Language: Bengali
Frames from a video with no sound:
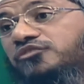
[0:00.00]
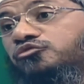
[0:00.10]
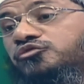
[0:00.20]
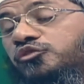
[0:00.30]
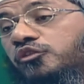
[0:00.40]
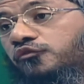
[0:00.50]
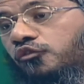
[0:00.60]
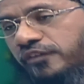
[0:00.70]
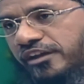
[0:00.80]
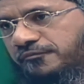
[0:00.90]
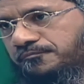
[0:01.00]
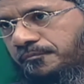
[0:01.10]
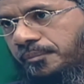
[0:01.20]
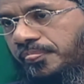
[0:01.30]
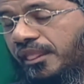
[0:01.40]
এছাড়াও দুই হাজার পঁয়তাল্লিশ
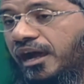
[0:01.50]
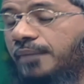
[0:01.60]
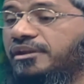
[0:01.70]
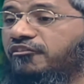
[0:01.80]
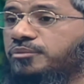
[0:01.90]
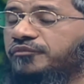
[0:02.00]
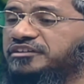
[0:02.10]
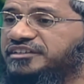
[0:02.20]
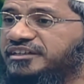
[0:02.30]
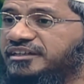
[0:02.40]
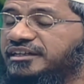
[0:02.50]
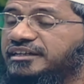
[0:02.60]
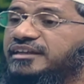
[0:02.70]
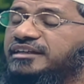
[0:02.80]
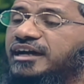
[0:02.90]
আমাদের প্রিয় নবী বলেছেন
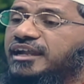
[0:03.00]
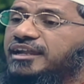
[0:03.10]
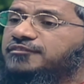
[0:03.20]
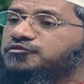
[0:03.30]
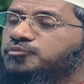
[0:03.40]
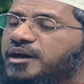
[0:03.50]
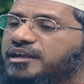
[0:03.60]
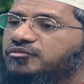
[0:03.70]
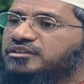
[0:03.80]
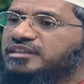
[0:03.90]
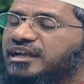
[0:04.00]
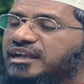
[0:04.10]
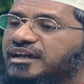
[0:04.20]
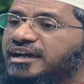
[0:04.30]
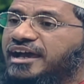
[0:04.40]
যে আল্লাহ
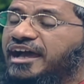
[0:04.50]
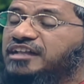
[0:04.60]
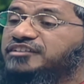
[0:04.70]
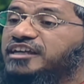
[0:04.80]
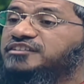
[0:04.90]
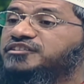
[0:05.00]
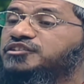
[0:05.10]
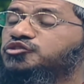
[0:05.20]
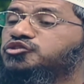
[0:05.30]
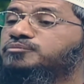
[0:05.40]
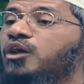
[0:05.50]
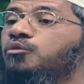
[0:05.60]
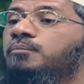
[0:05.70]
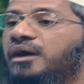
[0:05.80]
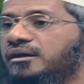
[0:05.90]
তালা আমার উম্মাকে ক্ষমা
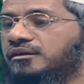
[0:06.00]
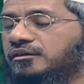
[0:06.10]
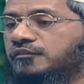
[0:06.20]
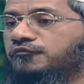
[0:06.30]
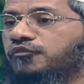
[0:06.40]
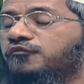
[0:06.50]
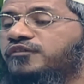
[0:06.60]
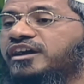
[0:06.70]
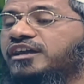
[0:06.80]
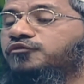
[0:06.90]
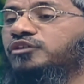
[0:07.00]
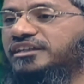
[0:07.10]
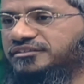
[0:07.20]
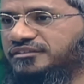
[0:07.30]
করে দেবেন যদি তারা ভুলে